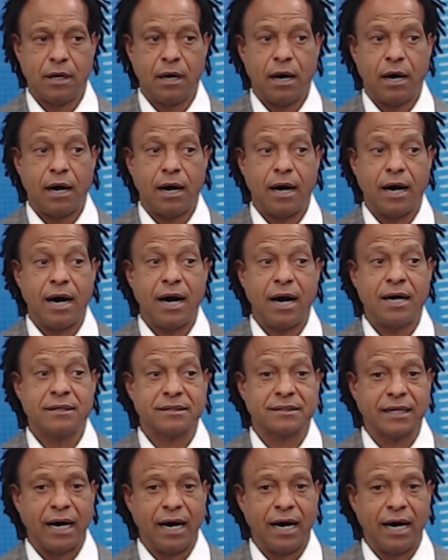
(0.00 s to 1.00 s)

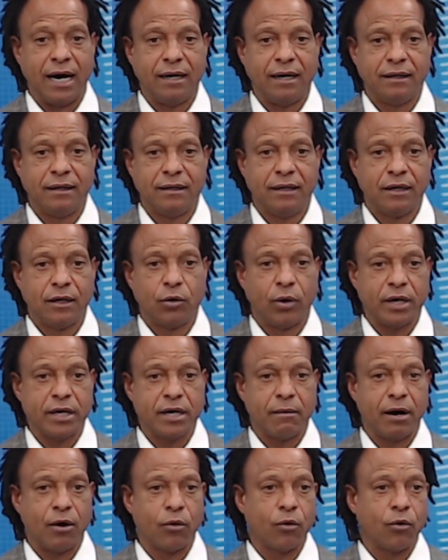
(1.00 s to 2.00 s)
hasta, lo ha
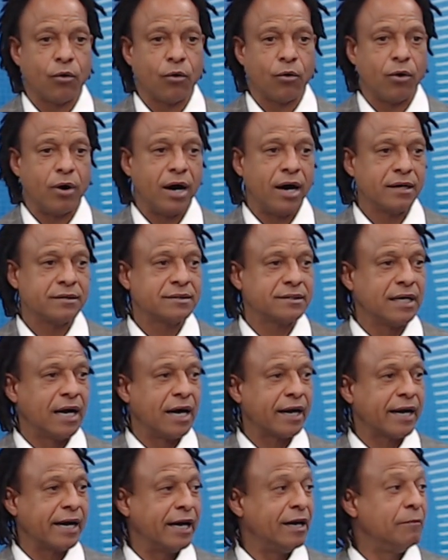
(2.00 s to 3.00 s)
llevado hasta
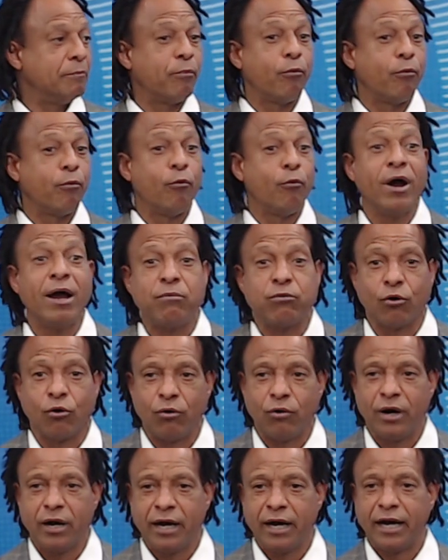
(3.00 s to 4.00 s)
que el pueblo
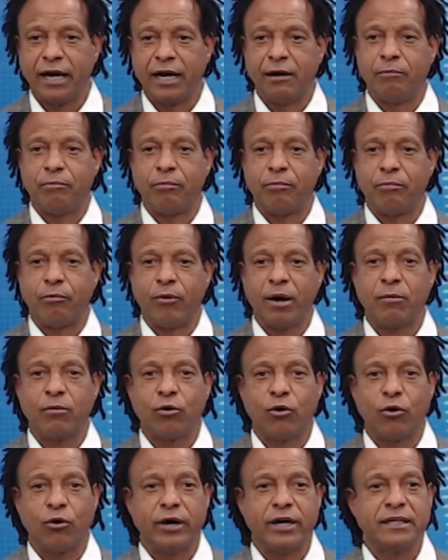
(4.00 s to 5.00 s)
el
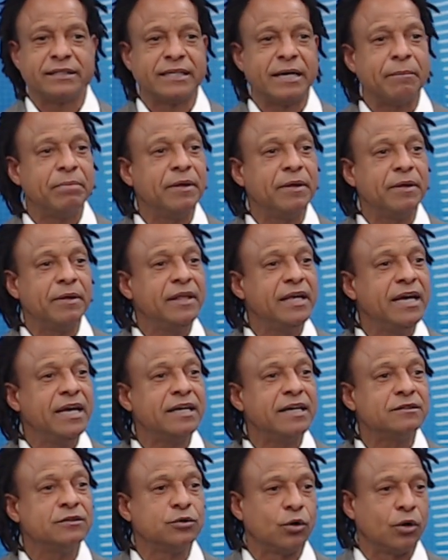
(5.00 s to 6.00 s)
pueblo esté
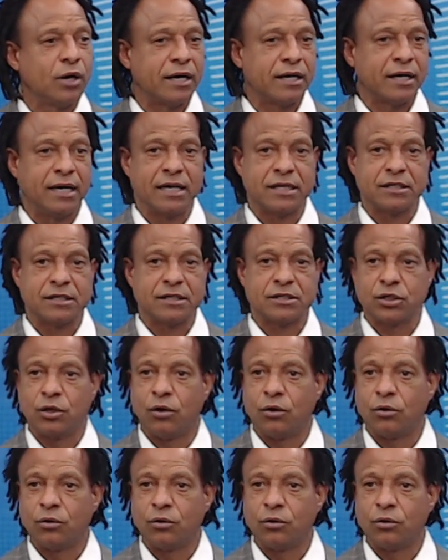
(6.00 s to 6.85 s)
pidiendo la reelección. ¿Usted